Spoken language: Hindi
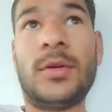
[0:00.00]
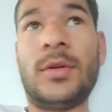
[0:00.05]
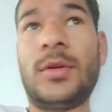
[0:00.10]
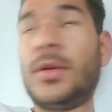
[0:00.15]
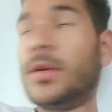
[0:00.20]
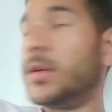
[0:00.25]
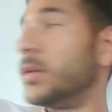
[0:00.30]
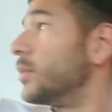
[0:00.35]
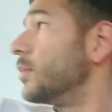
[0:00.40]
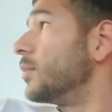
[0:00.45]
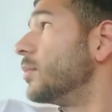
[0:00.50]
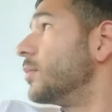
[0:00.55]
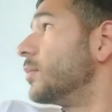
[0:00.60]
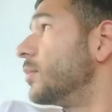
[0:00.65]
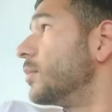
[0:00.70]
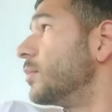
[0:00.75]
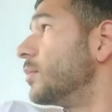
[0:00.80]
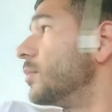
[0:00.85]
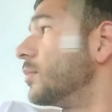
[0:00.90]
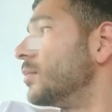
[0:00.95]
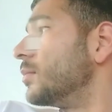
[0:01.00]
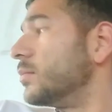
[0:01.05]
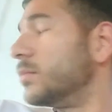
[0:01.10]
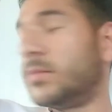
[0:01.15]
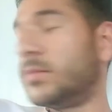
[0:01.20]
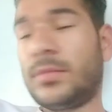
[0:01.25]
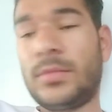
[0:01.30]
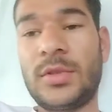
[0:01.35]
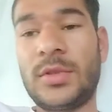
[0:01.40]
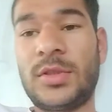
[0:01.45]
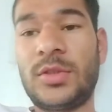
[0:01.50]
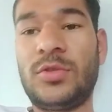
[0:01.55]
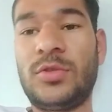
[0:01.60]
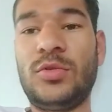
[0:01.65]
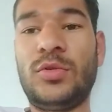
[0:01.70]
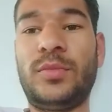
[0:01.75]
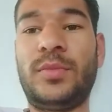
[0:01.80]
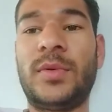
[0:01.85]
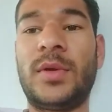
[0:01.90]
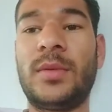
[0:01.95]
और वैसे
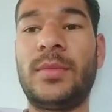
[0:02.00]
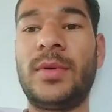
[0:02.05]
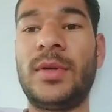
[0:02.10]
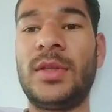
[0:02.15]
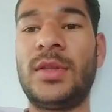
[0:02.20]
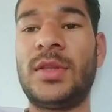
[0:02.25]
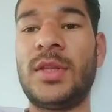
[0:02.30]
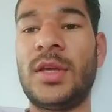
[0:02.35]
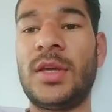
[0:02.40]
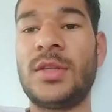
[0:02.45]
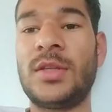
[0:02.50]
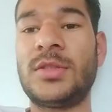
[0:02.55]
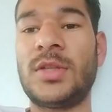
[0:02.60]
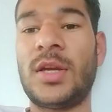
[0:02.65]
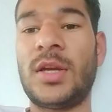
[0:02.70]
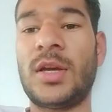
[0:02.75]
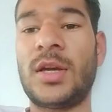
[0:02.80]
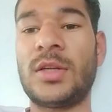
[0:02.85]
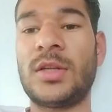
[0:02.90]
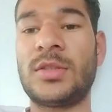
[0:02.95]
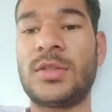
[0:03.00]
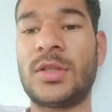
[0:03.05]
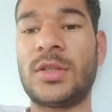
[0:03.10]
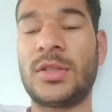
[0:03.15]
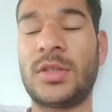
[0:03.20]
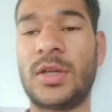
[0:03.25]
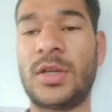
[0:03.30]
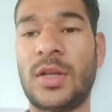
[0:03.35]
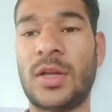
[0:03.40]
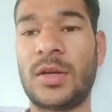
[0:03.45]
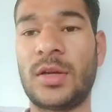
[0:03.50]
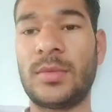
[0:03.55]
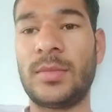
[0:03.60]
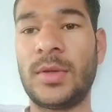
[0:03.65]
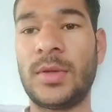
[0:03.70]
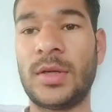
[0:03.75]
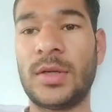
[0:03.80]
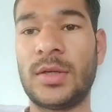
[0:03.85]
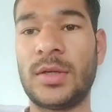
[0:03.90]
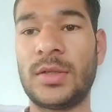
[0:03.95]
धूप ना बड़ी तेज़ है आज खतरनाक
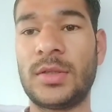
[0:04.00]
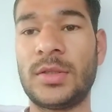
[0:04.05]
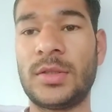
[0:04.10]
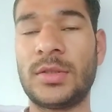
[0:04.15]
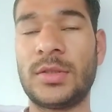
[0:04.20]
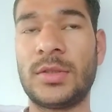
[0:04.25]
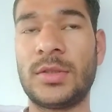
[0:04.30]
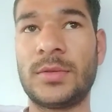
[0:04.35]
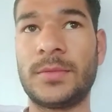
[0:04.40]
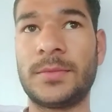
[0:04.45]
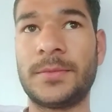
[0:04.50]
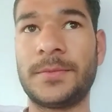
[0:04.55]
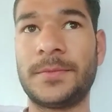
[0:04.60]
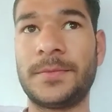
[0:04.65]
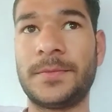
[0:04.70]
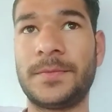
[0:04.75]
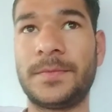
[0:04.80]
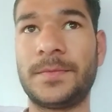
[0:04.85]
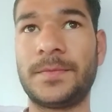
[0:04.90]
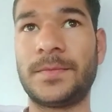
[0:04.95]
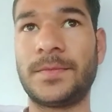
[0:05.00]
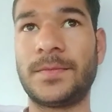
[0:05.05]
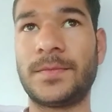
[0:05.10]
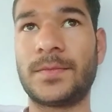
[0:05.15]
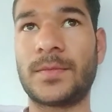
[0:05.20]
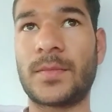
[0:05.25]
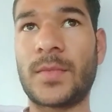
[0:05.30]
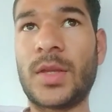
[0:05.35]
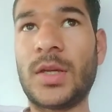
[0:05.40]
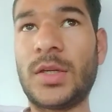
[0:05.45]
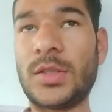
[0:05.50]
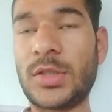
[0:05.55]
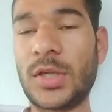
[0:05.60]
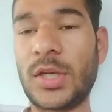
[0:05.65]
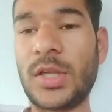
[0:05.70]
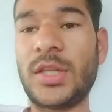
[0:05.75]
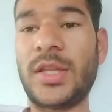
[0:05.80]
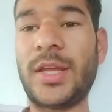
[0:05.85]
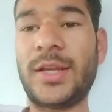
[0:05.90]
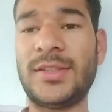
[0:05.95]
भी होगा जैसे
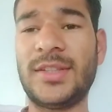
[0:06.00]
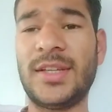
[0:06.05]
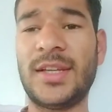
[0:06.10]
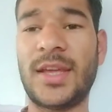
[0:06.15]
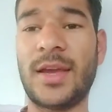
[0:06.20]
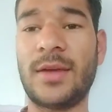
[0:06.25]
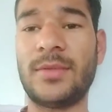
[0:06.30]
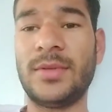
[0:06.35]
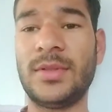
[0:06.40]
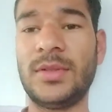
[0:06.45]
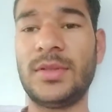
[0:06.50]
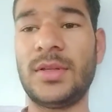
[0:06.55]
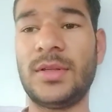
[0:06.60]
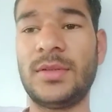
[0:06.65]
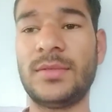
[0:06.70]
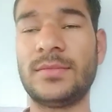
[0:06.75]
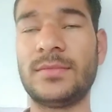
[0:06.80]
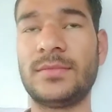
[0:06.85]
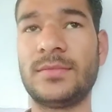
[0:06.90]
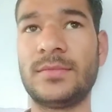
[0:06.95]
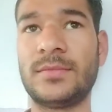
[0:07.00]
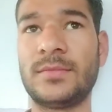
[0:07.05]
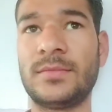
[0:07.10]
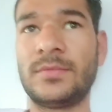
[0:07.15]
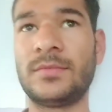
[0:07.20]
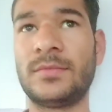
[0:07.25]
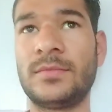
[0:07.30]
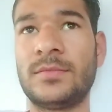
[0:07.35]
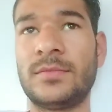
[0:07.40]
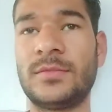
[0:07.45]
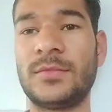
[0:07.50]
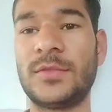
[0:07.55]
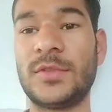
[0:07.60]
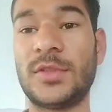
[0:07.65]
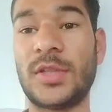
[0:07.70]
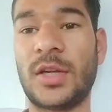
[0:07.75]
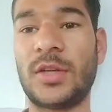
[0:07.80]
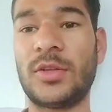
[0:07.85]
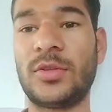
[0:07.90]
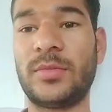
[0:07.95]
चलिए देखते हैं क्या बनता है
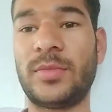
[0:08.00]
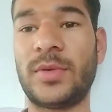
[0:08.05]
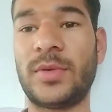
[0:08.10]
जाना तो